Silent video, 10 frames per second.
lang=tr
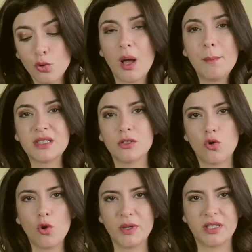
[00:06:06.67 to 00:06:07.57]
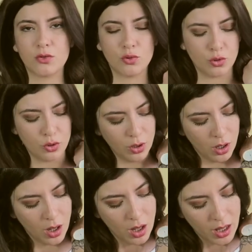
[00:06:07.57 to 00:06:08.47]
Kullanması çok basit
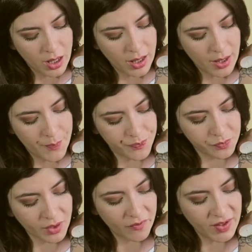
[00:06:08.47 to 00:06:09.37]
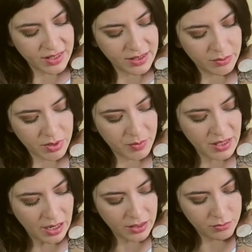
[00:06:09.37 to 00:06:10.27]
ürünü. Ee, ve dediğim
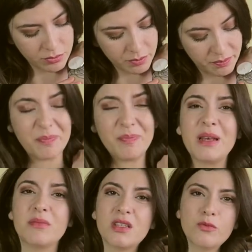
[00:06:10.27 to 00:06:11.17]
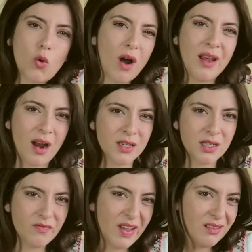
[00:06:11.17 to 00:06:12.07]
gibi yani benim cildim çok
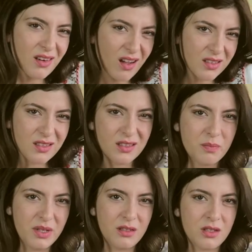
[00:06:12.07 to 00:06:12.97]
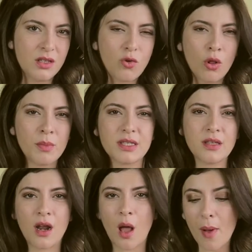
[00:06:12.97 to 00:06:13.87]
alerjik ve rahatsız bir cilt
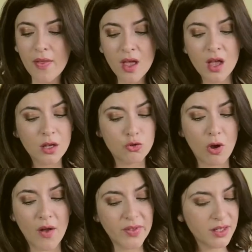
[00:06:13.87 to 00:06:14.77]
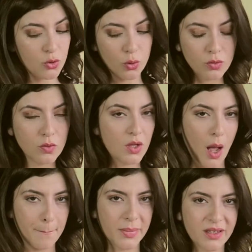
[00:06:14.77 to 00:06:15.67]
olmasına rağmen şu anda hiç sorun
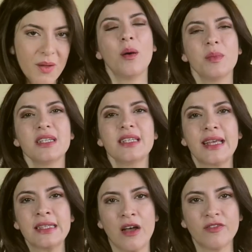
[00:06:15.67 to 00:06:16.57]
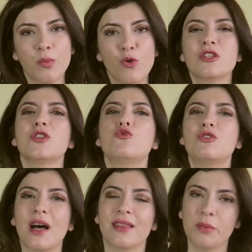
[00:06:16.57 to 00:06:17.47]
yapmadı. Ama 8 hafta boyunca
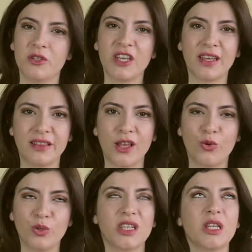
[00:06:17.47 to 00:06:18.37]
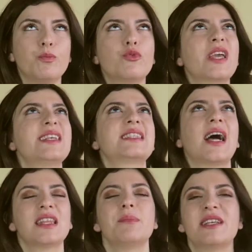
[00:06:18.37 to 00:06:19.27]
düzenli bir şekilde kullanıp bu kez
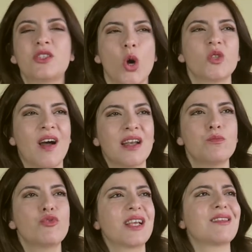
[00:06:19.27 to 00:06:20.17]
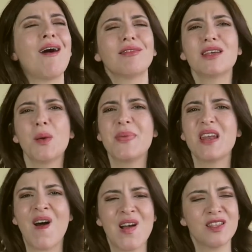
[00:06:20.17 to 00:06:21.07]
kendime söz verdim. Bu kez aldığım
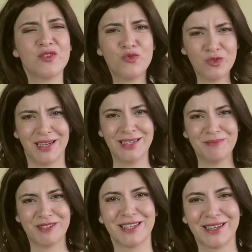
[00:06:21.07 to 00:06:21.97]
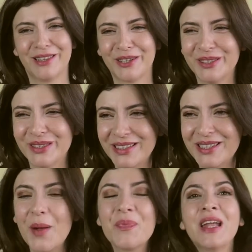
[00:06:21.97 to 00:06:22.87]
bir aleti düzenli bir şekilde
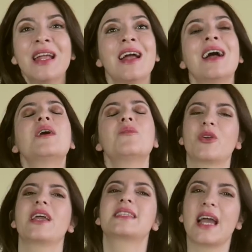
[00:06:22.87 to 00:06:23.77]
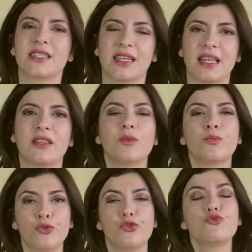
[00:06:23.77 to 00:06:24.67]
kullanacağım. Bu kez gerçekten
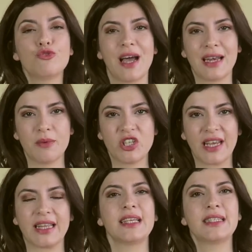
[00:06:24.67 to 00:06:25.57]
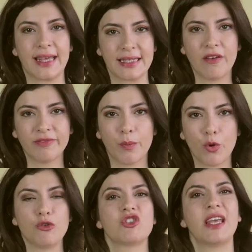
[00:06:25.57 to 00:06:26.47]
bu ürünü düzenli bir şekilde 8 hafta
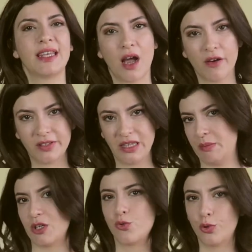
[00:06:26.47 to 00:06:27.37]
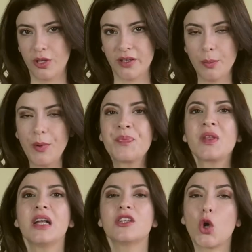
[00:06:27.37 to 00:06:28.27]
boyunca 2 haftada bir kullanıp
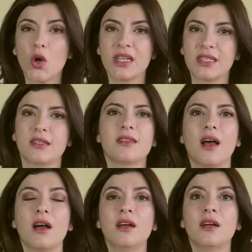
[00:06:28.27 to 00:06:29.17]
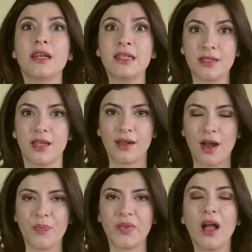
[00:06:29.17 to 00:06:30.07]
Sonrasında e,
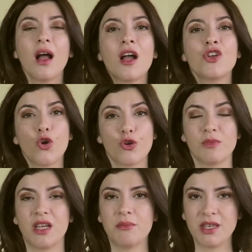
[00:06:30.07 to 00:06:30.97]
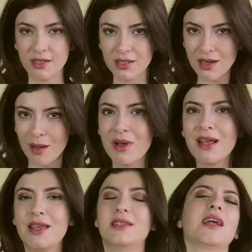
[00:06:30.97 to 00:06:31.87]
Instagram'da yorumlarımı yazacağım.
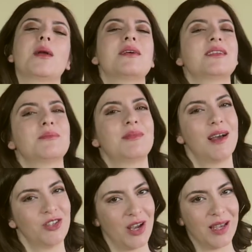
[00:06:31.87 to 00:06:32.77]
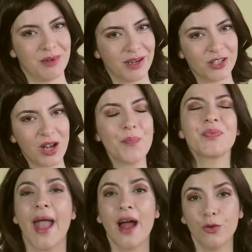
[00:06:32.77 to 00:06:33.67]
Instagram adresimi de aşağıya bırakacağım.
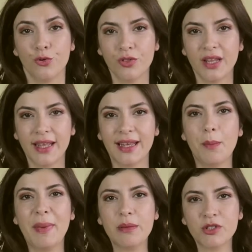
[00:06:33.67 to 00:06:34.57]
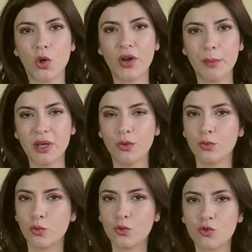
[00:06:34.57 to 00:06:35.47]
Eğer ürünle ilgili benim söylemeyi
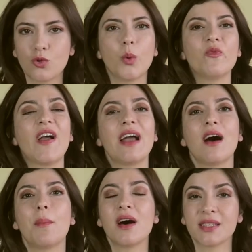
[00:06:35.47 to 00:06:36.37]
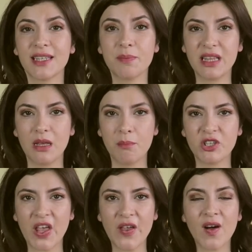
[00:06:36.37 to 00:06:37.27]
unuttuğum veya bahsetmediğim
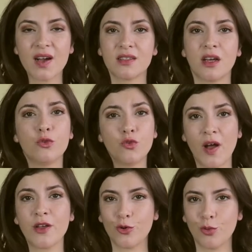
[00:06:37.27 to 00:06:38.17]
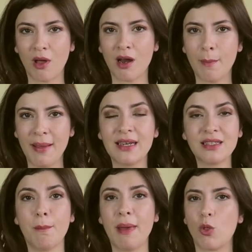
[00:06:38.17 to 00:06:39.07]
bir şey varsa lütfen yorumlarda
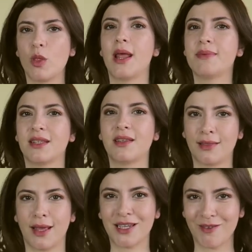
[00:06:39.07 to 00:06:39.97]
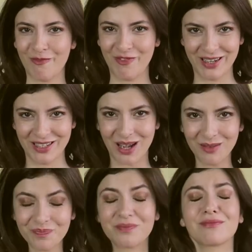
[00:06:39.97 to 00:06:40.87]
belirtin. Ben onların hepsine tek tek cevap vereceğim.